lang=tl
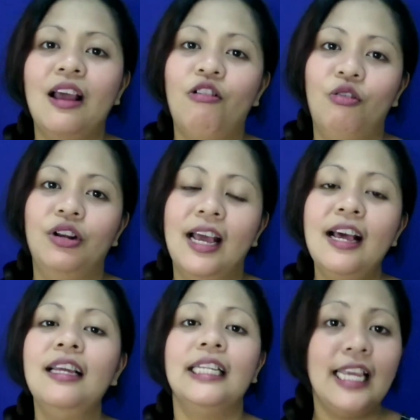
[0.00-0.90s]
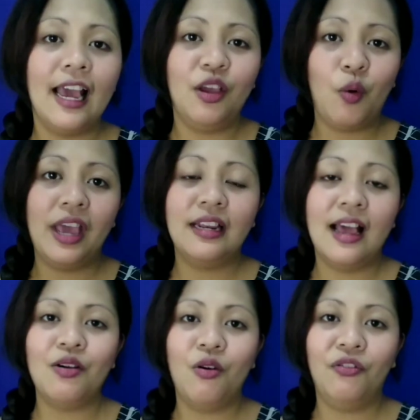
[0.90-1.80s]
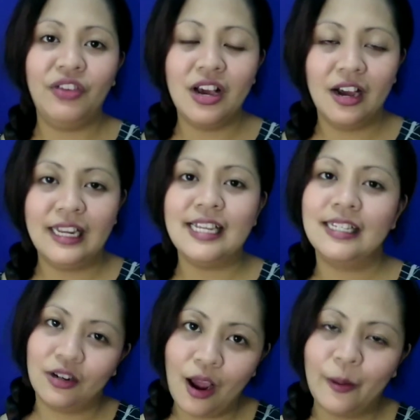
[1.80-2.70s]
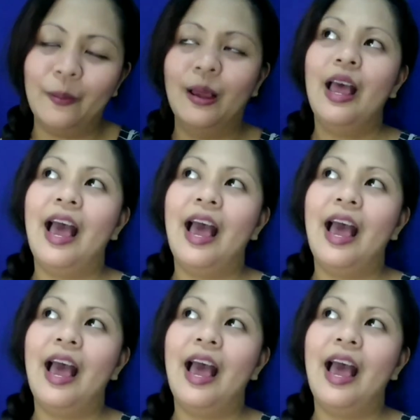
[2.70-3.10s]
din ako ng DIY na coffee honey scrub.